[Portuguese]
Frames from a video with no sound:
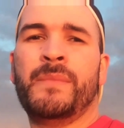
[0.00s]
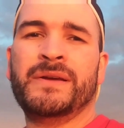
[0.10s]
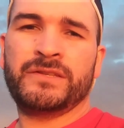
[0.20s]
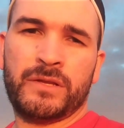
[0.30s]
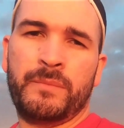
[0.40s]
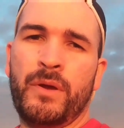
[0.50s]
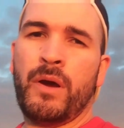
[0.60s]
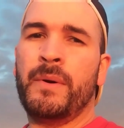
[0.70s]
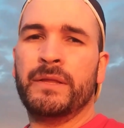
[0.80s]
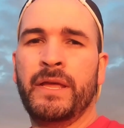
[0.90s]
mas isso também é
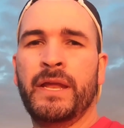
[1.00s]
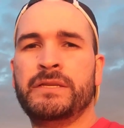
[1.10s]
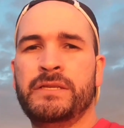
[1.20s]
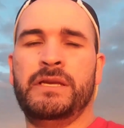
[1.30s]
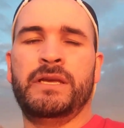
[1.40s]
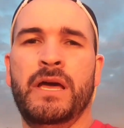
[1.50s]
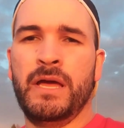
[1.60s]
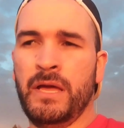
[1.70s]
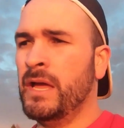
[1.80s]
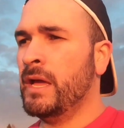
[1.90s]
uma maneira de
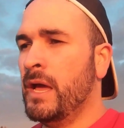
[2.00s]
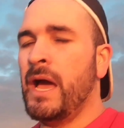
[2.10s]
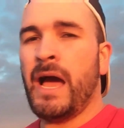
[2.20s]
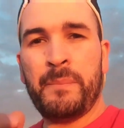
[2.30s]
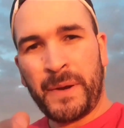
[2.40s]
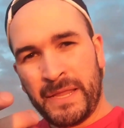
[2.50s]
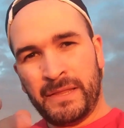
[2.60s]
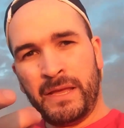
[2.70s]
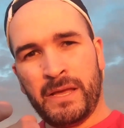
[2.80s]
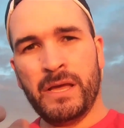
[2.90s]

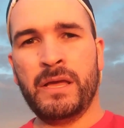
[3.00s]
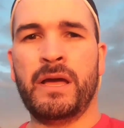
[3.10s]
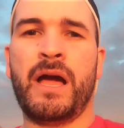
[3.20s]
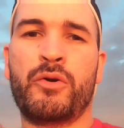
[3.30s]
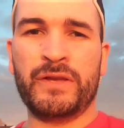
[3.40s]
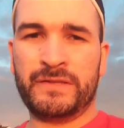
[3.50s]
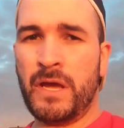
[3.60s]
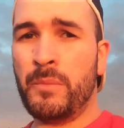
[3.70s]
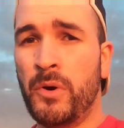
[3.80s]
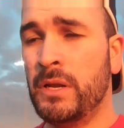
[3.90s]
aprender a
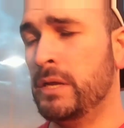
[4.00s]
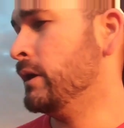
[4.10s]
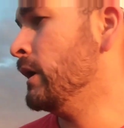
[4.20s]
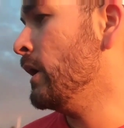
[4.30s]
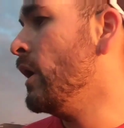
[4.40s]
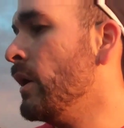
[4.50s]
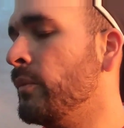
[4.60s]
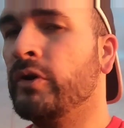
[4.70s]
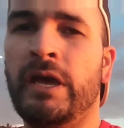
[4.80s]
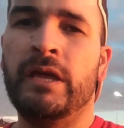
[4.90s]
conhecer a bola.
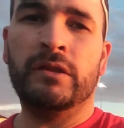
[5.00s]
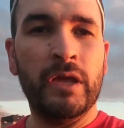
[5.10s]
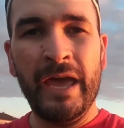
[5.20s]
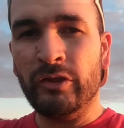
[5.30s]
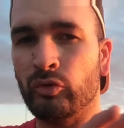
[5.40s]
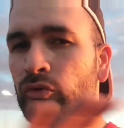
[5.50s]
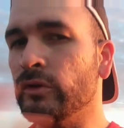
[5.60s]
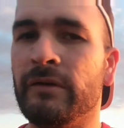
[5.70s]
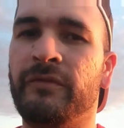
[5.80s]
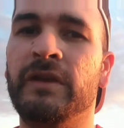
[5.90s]
Porque em tudo
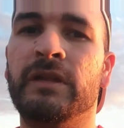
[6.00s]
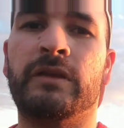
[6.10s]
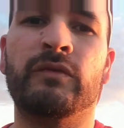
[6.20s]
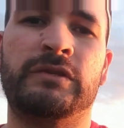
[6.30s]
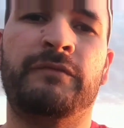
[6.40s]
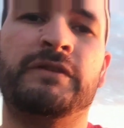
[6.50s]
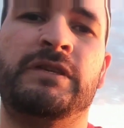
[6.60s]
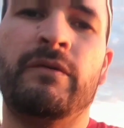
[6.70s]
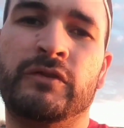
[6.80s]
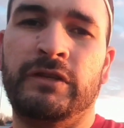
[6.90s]
na vida que você
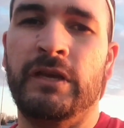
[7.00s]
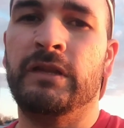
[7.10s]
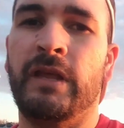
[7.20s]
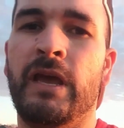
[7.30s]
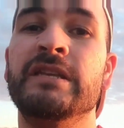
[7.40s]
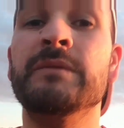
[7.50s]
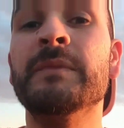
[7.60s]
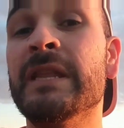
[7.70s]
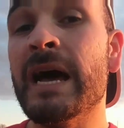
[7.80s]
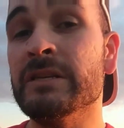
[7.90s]
fizer, você tem que ter
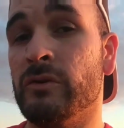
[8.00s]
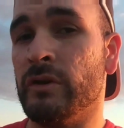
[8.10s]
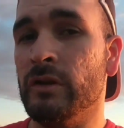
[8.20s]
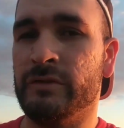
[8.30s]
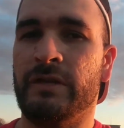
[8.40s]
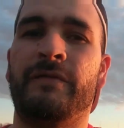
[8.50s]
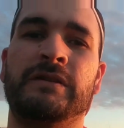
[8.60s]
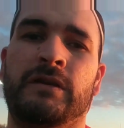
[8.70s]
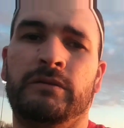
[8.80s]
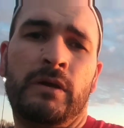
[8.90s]
intimidade com aquilo que você está
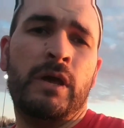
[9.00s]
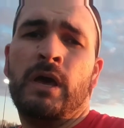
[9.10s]
fazendo.